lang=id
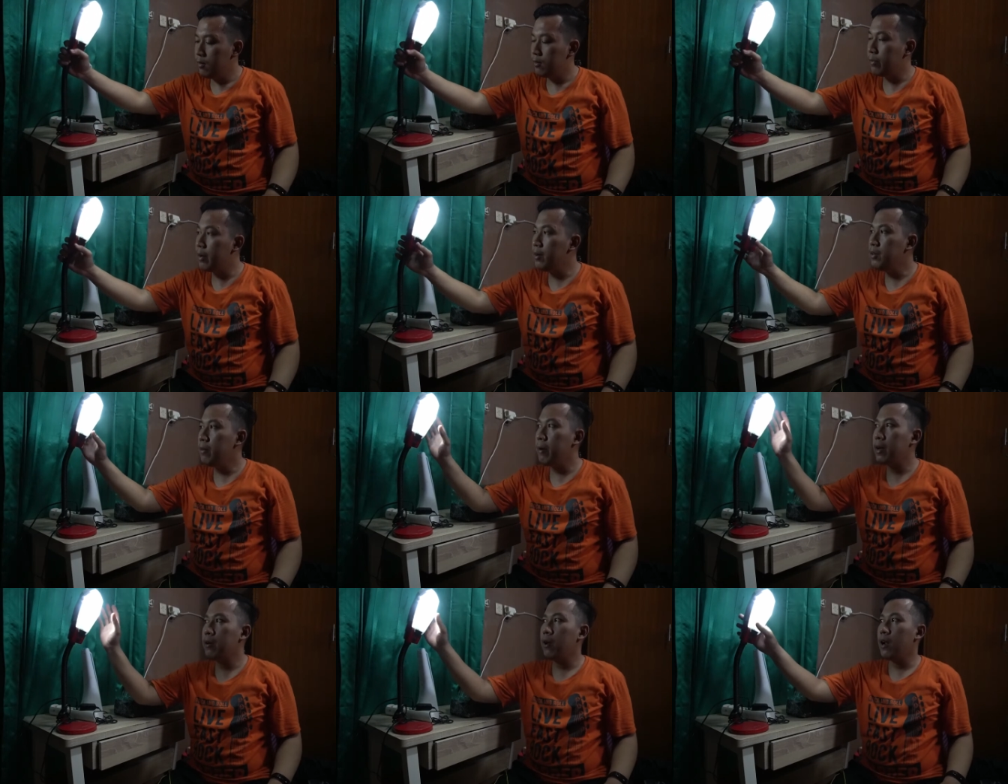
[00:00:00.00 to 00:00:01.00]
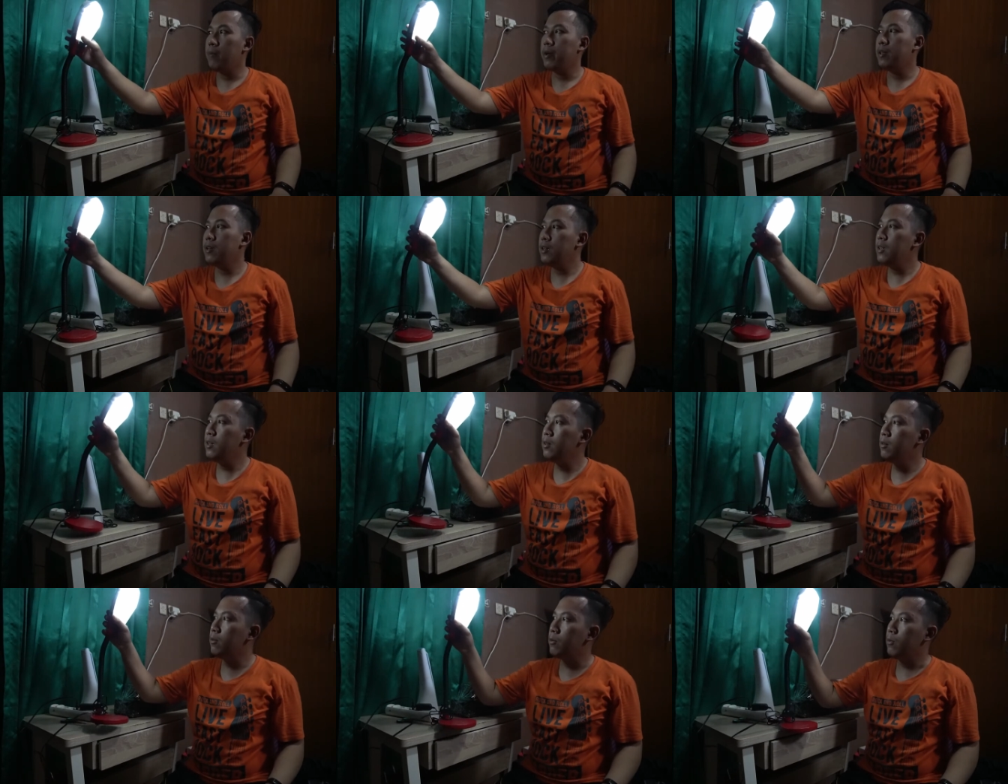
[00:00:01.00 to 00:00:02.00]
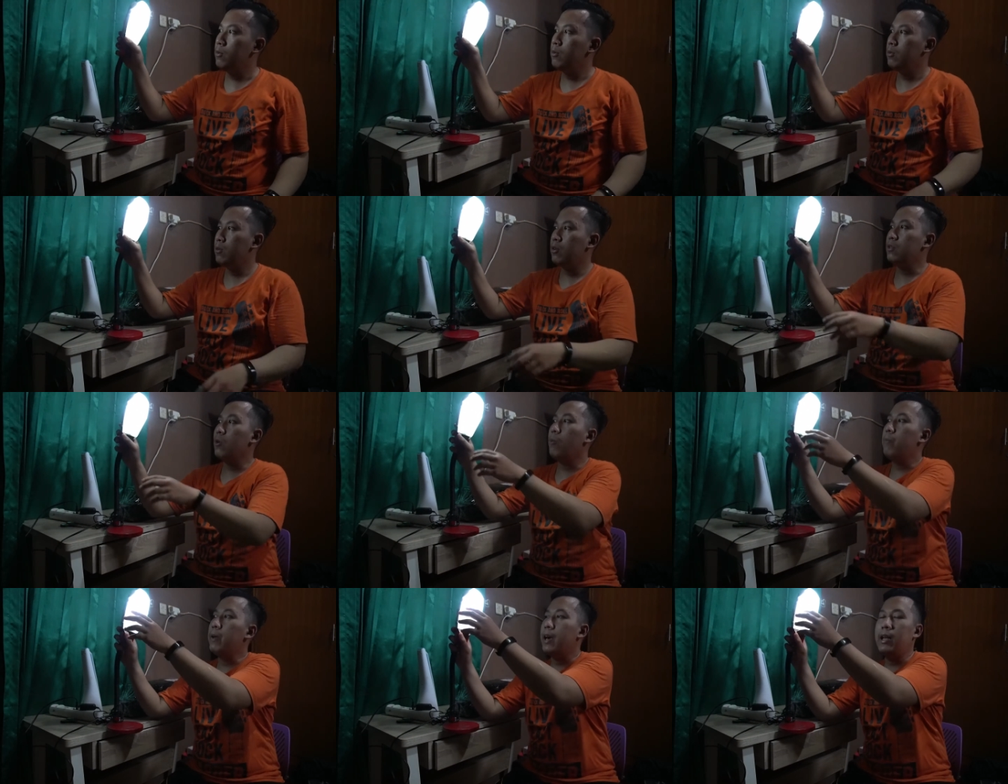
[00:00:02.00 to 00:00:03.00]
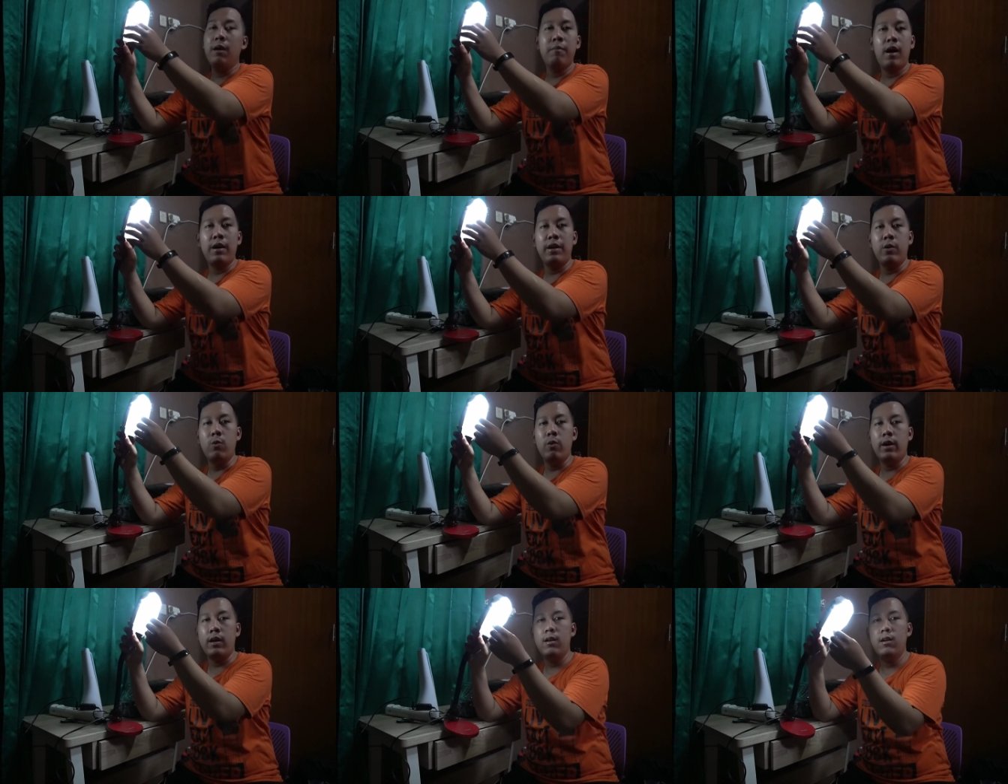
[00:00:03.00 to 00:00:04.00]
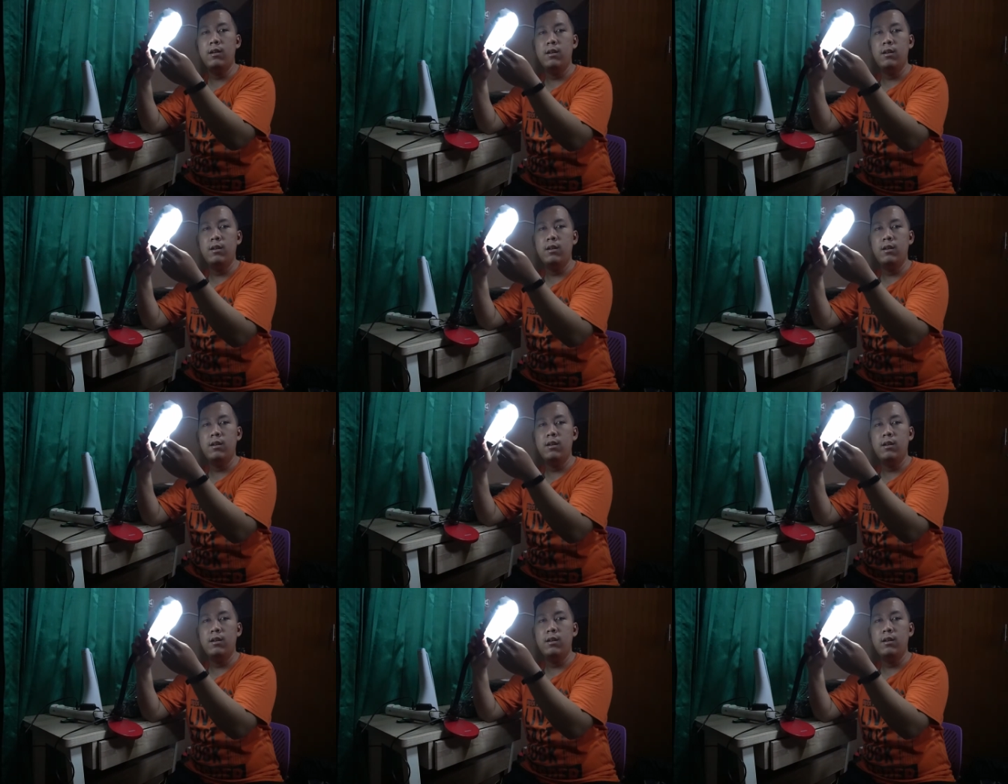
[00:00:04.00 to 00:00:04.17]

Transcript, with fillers: sebenarnya udah pakai gue lama ya jadi ini kesobek kayaknya sama adik gue ya